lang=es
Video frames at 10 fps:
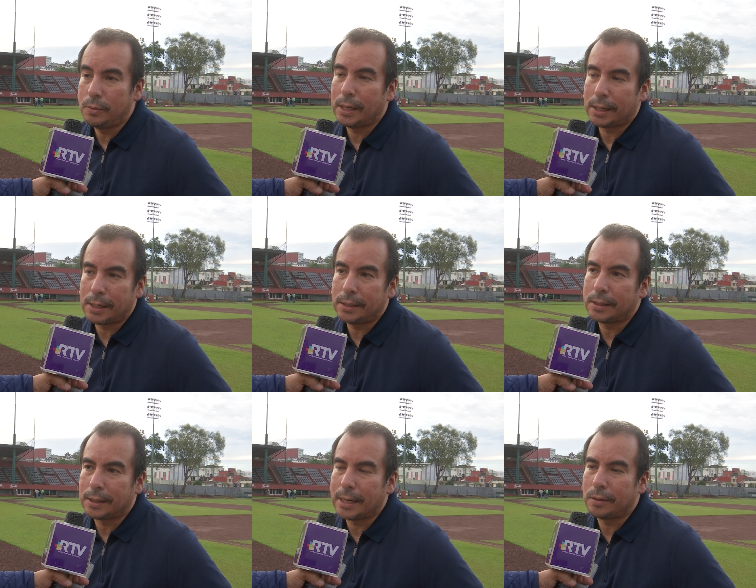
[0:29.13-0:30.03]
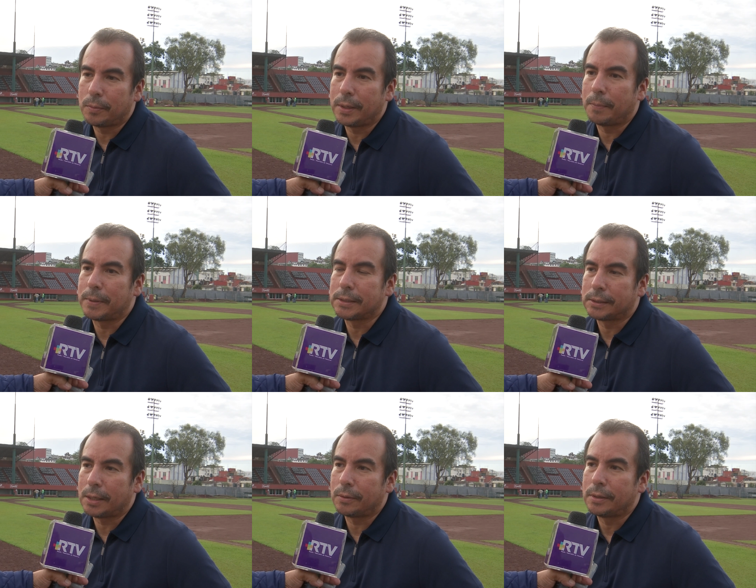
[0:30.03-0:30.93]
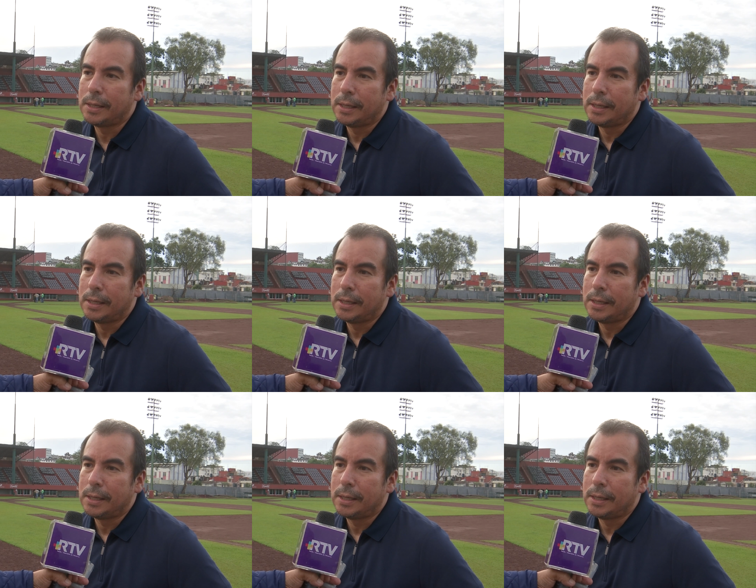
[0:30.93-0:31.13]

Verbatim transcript: Una gran, gran novena presentaron